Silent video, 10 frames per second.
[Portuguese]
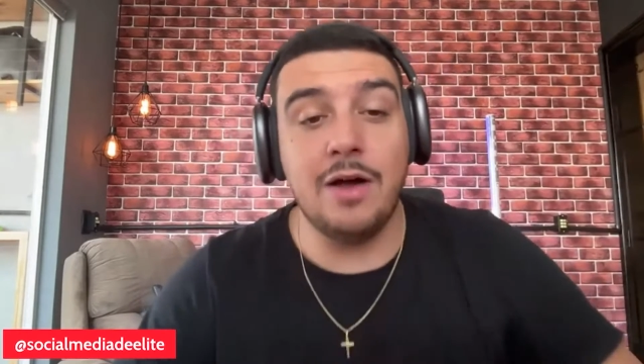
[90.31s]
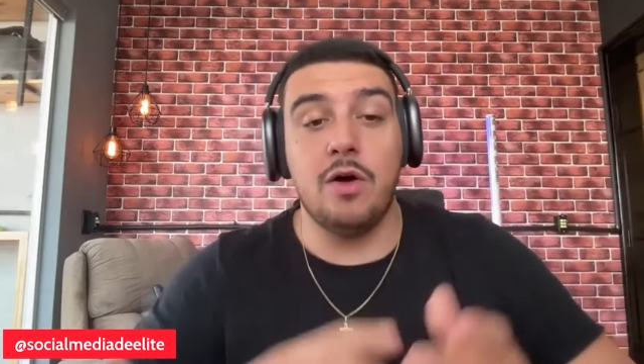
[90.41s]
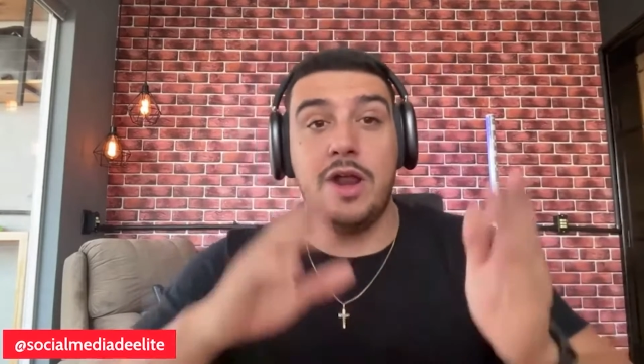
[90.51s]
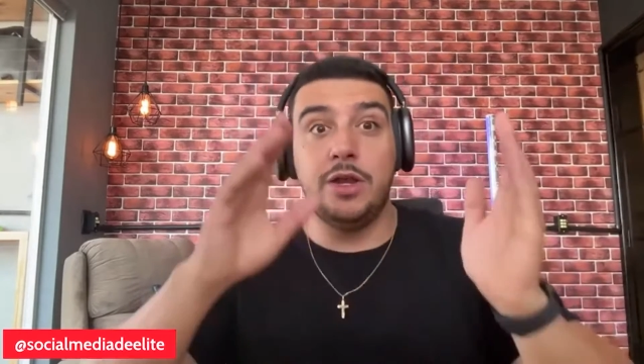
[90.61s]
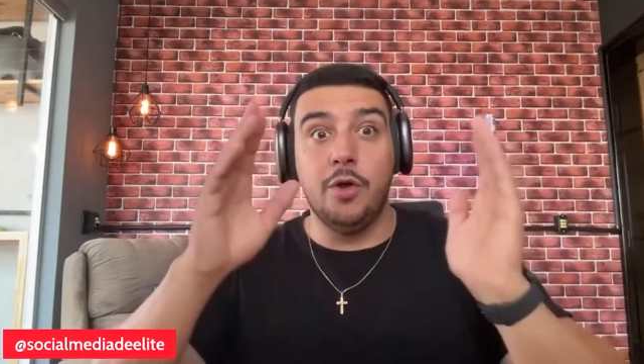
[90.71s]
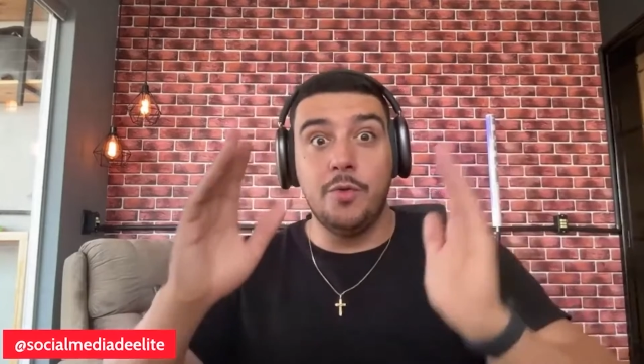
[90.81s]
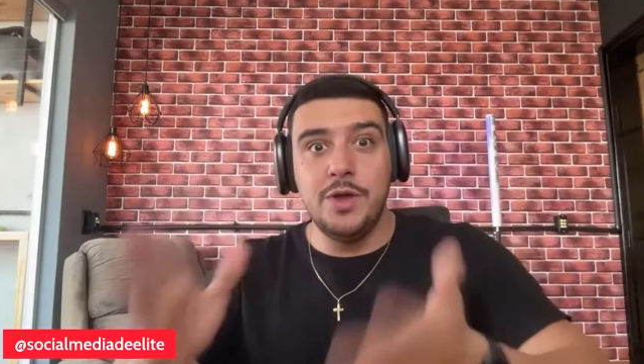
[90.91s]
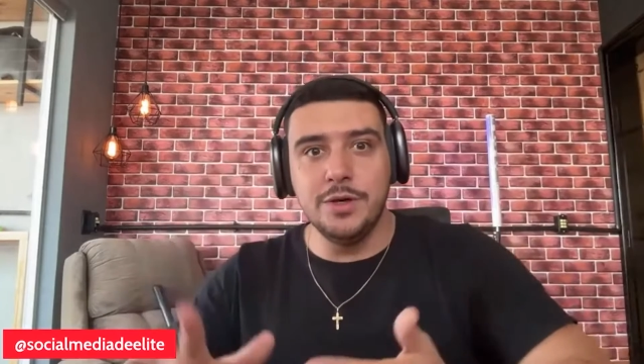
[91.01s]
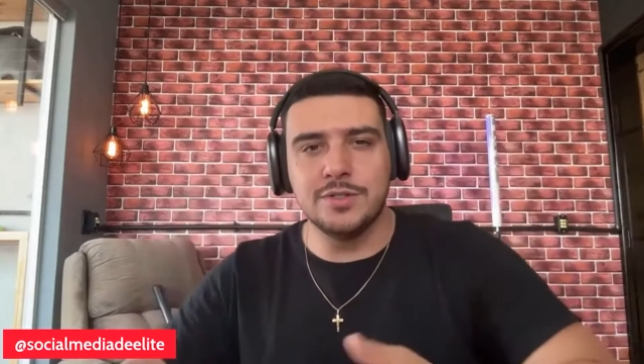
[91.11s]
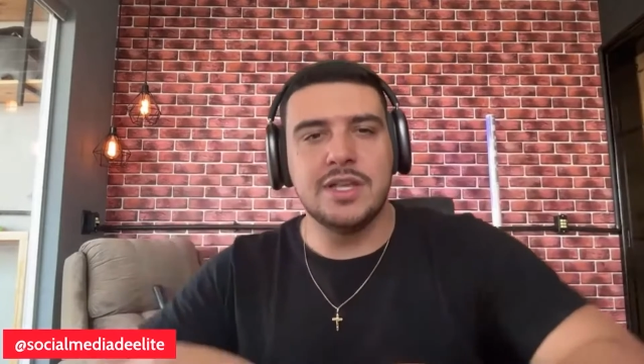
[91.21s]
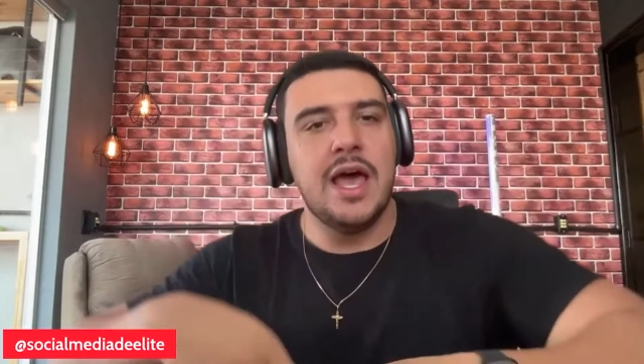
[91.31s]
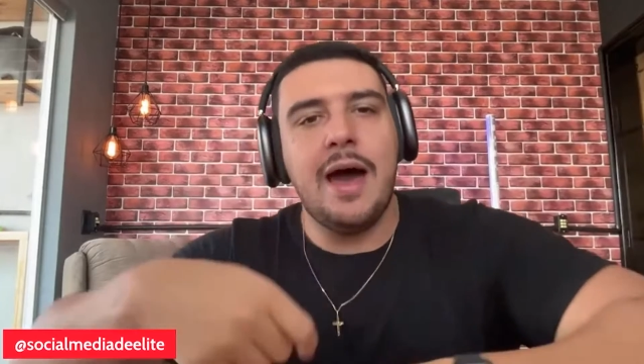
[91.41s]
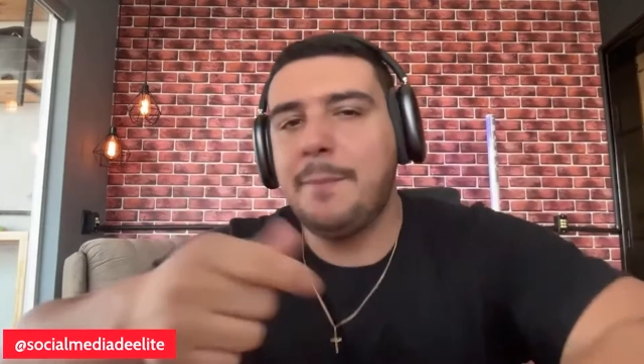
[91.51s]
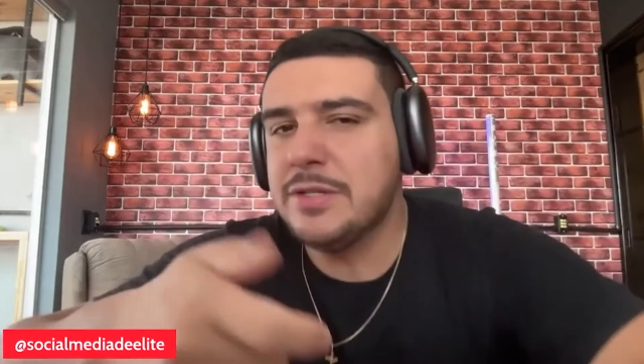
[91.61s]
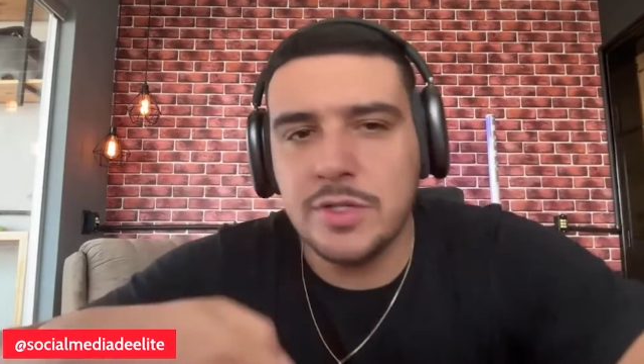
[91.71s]
Agora, no Reels,
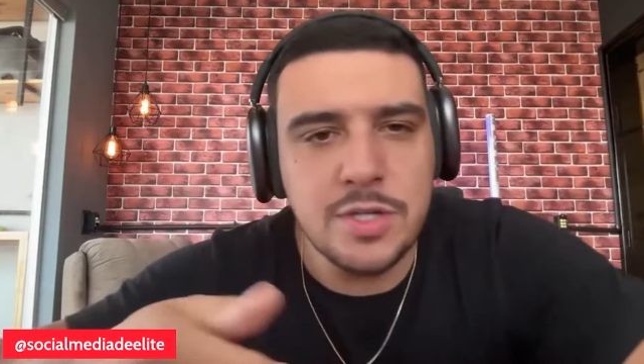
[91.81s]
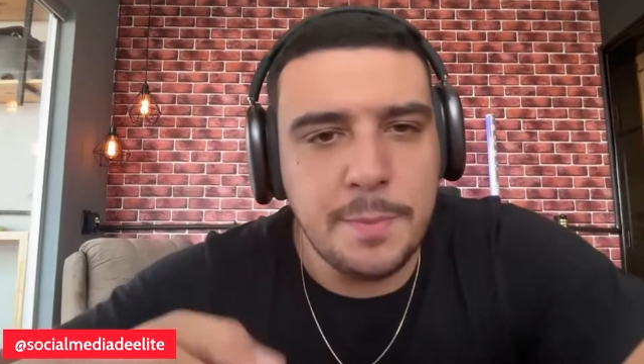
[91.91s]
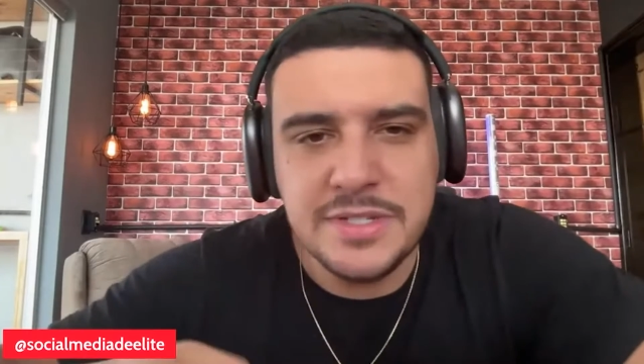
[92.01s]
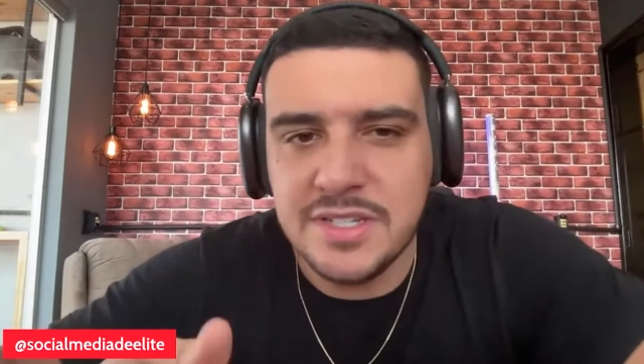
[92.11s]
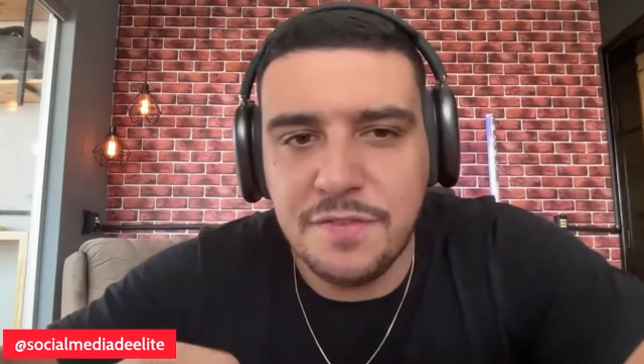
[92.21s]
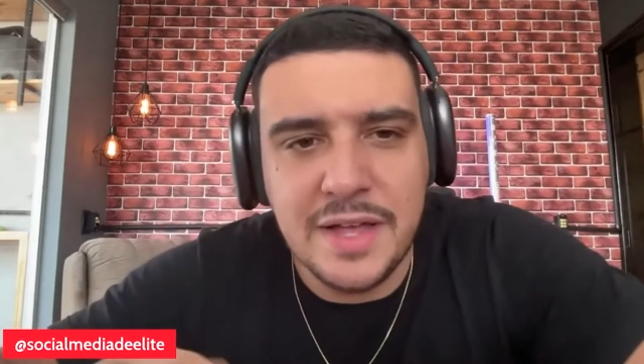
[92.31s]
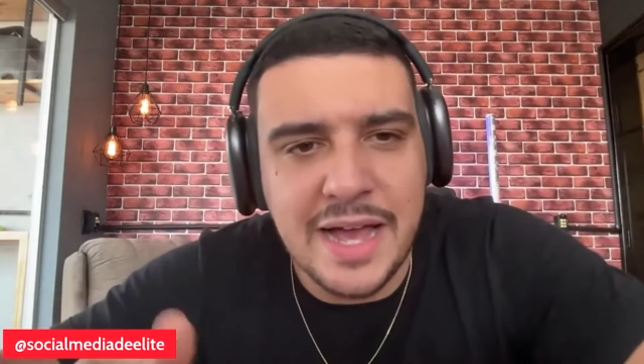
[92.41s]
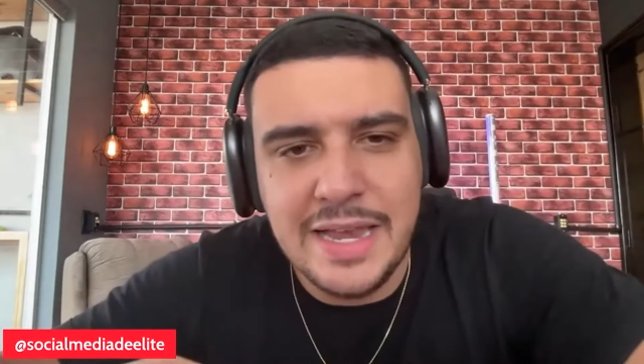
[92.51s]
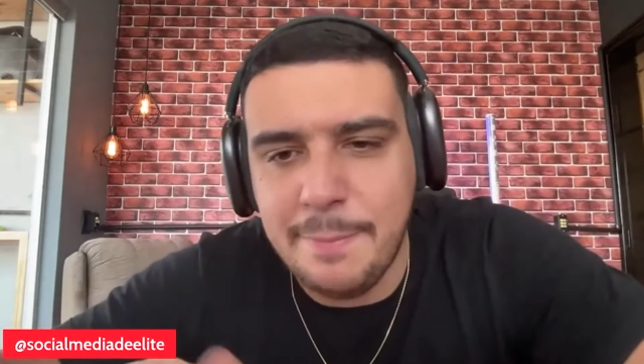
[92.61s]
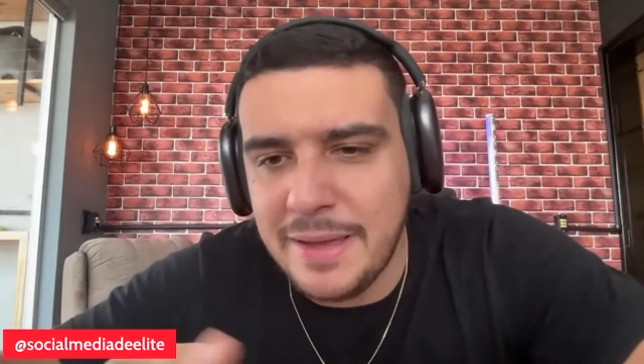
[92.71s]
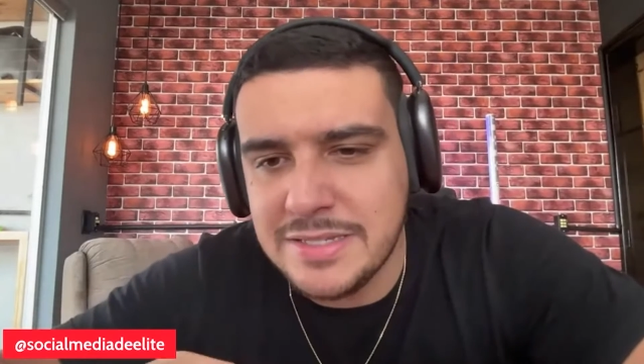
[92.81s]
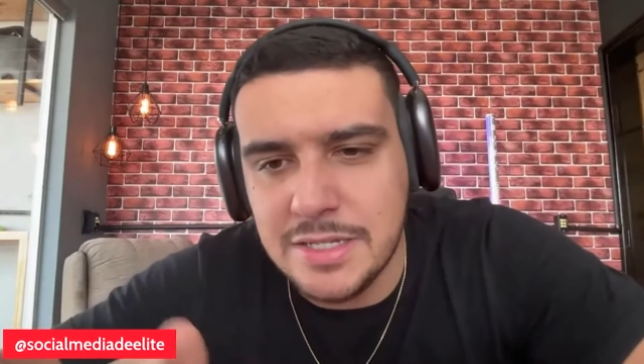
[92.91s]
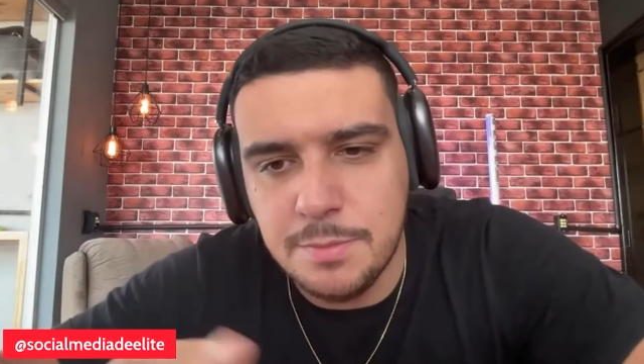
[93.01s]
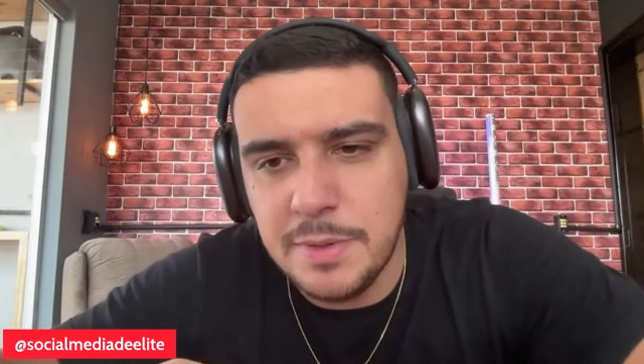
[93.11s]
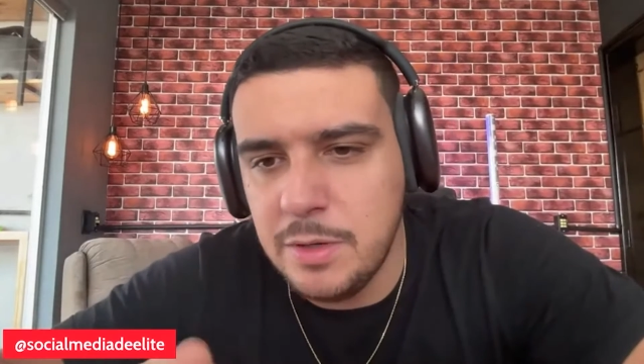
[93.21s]
a pessoa só precisa ficar ali
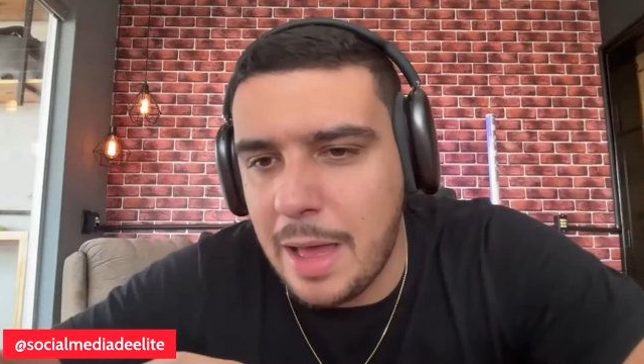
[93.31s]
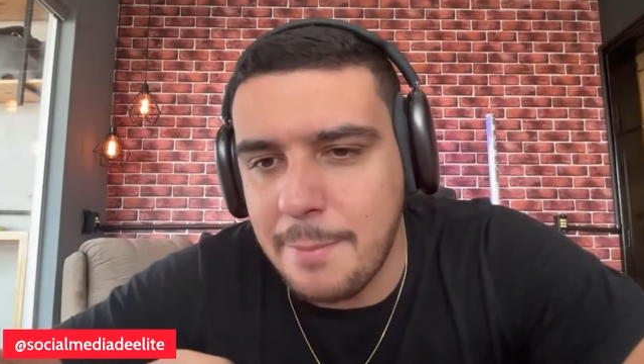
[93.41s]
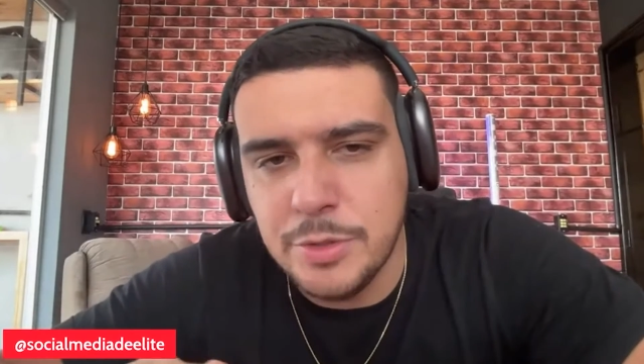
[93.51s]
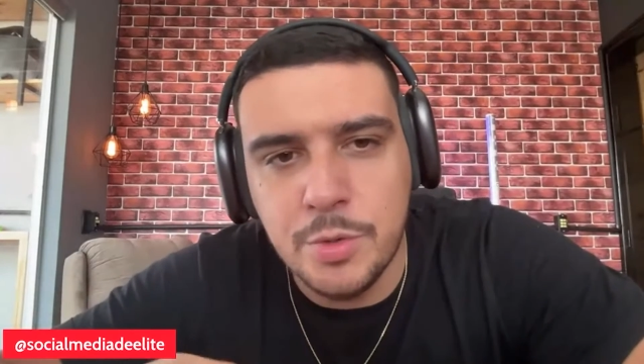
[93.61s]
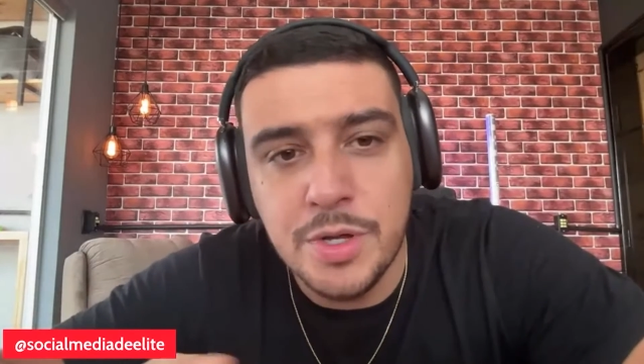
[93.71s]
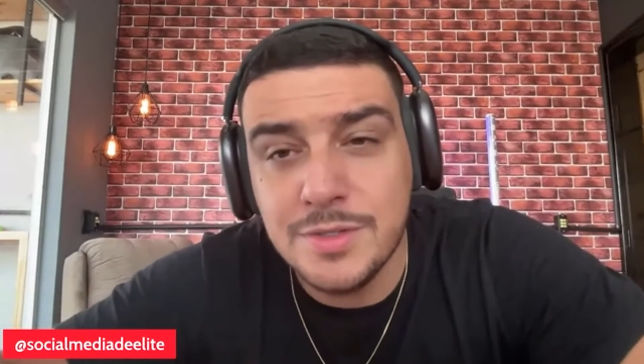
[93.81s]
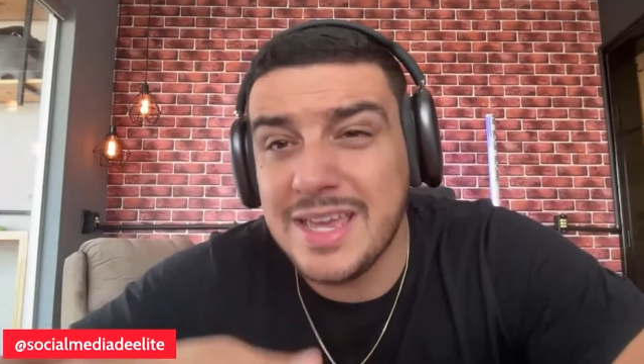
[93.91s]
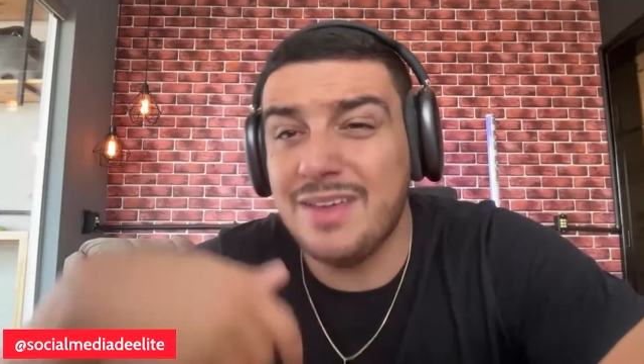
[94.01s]
passando pelo aba do Reels,